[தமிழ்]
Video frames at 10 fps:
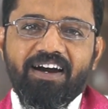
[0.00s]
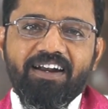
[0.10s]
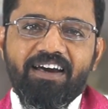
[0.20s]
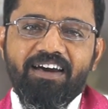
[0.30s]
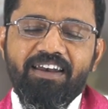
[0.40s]

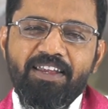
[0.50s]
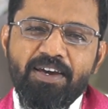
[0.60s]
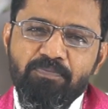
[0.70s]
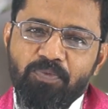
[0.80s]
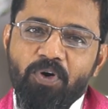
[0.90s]
ஆனால்
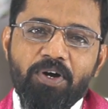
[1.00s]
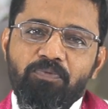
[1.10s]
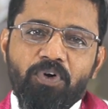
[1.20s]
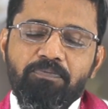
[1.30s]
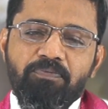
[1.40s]
போக
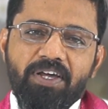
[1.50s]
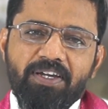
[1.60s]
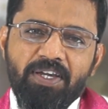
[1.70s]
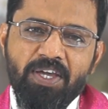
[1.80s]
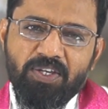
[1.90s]
போக
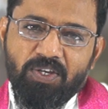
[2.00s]
பாருங்கள்